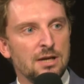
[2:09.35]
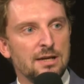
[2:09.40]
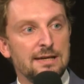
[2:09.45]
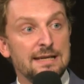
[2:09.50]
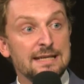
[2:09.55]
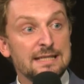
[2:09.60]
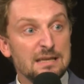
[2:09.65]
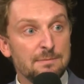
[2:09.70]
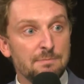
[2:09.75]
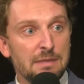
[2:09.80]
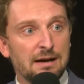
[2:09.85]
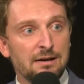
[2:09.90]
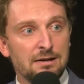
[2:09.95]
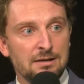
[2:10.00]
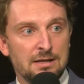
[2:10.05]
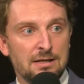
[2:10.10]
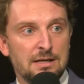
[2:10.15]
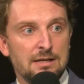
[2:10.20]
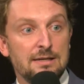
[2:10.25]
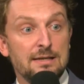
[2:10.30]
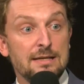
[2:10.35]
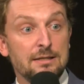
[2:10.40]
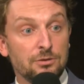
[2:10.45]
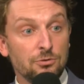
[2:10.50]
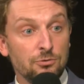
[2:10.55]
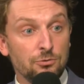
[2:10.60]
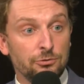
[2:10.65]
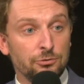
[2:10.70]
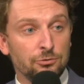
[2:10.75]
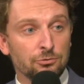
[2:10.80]
les débats, les
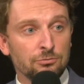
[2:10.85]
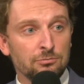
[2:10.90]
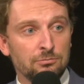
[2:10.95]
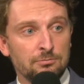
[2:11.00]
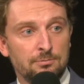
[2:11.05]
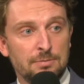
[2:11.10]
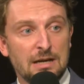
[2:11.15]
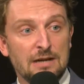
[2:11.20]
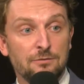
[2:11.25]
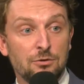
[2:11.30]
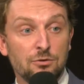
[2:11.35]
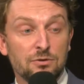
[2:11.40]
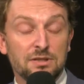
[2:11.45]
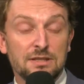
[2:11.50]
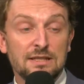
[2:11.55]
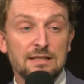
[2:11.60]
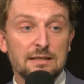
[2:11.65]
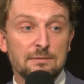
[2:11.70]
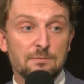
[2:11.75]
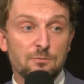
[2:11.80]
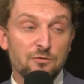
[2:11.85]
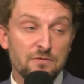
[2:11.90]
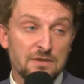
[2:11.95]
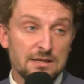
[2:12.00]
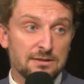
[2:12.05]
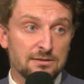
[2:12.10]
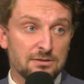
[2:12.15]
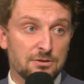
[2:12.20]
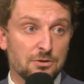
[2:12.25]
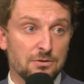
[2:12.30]
solutions, parfois aussi les
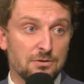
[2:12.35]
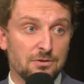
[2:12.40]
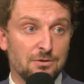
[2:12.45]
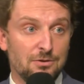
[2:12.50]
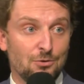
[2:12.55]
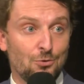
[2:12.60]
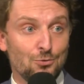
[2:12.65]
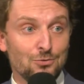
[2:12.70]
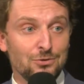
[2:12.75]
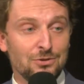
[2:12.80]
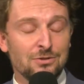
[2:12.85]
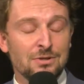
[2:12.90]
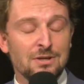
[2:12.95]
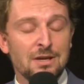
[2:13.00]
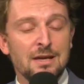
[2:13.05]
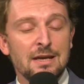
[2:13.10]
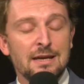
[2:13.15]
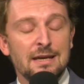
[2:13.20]
mauvaises euh, routes,